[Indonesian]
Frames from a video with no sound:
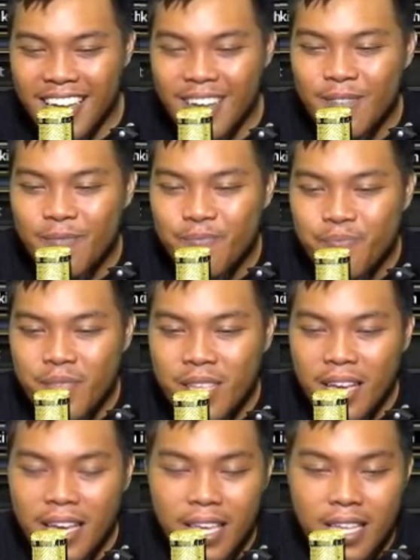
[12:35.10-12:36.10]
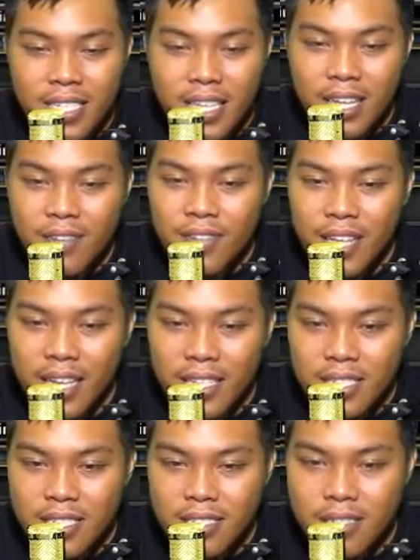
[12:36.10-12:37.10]
ya kayaknya sekian dulu nih
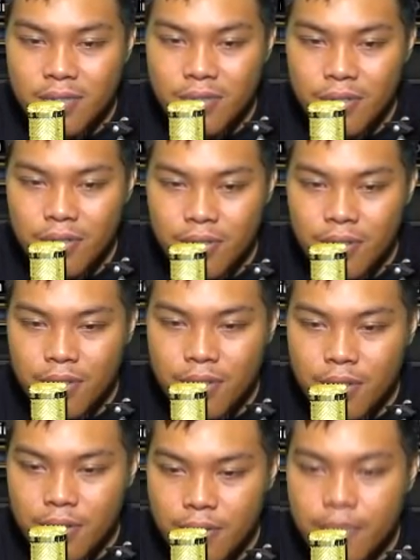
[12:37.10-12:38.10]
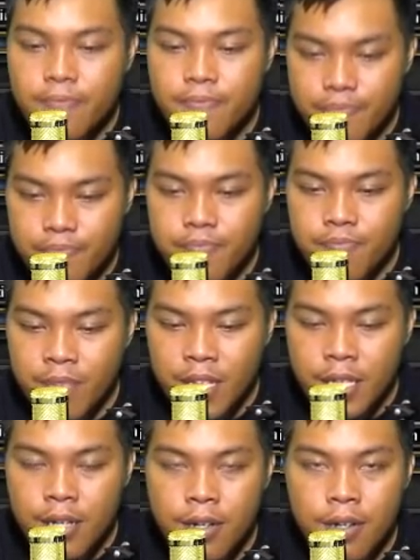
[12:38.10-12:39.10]
guys untuk
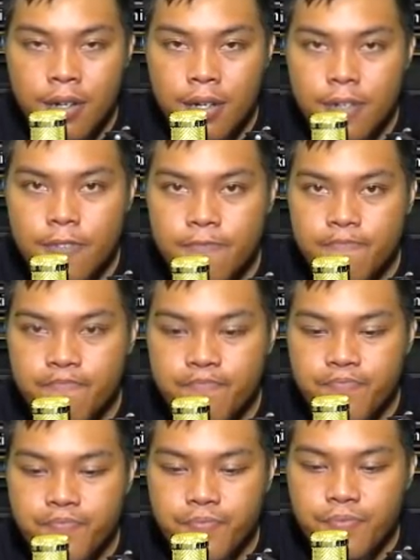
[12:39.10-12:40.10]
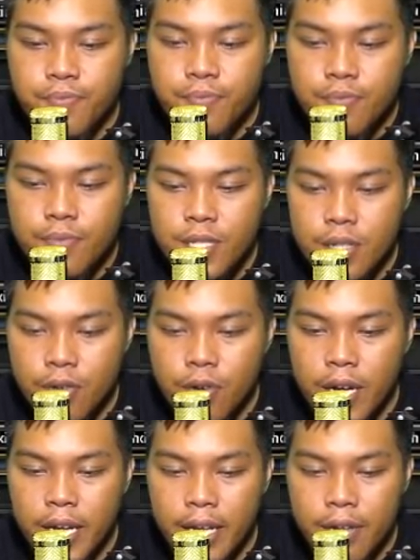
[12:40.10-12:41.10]
video
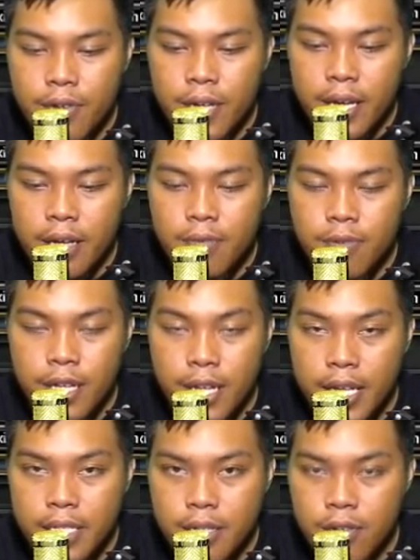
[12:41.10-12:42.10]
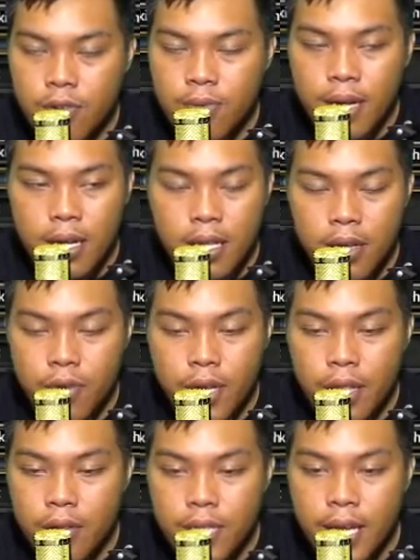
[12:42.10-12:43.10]
Guardian gue ya mungkin nextnya gue bakal Inkui
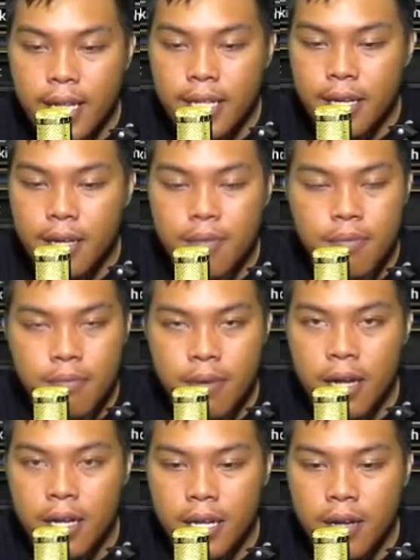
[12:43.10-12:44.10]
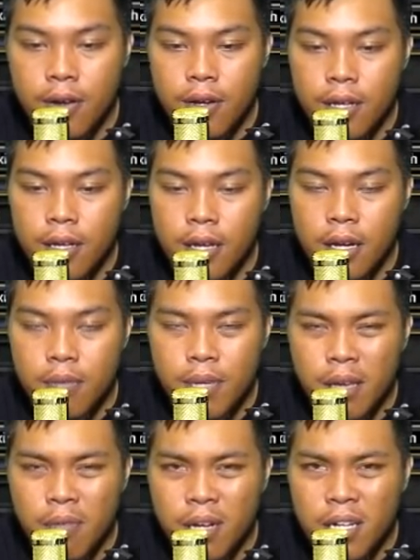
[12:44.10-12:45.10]
atau Sain ya bakal record nih karena
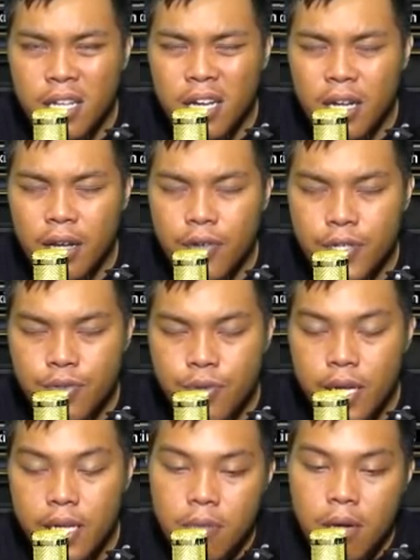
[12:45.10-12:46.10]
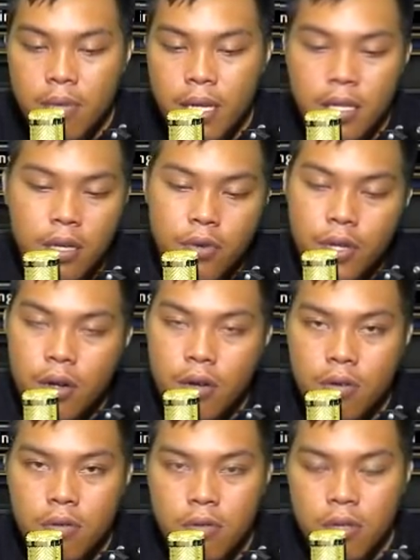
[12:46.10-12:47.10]
banyak banget yang request gue bang main Inkui dong
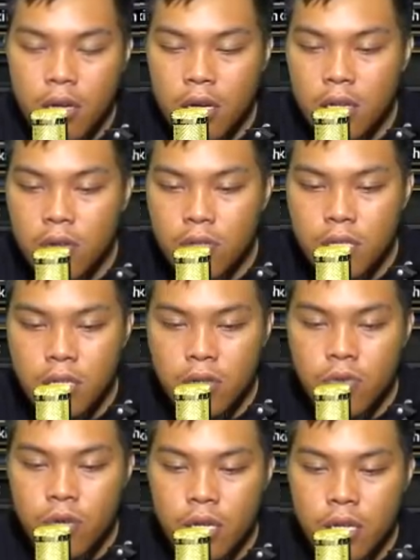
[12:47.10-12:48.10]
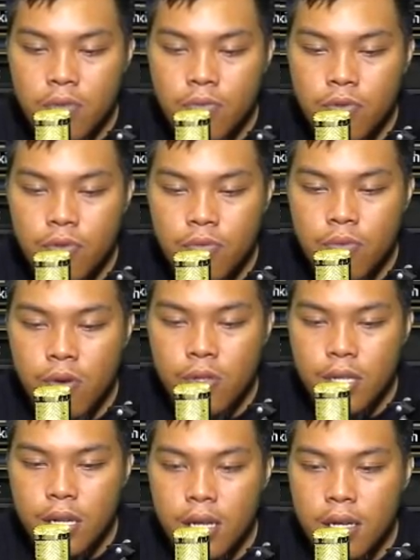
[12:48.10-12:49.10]
jangan Crusader Guardian mulu
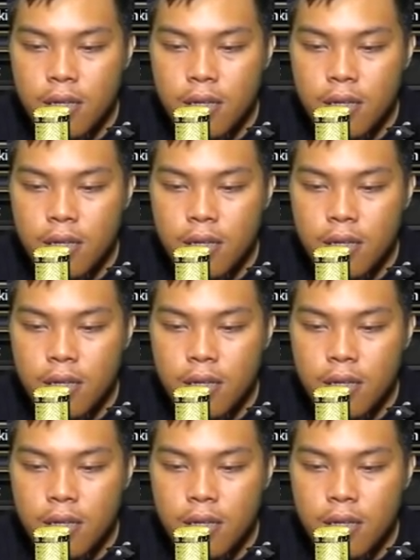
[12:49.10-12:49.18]
bosen lah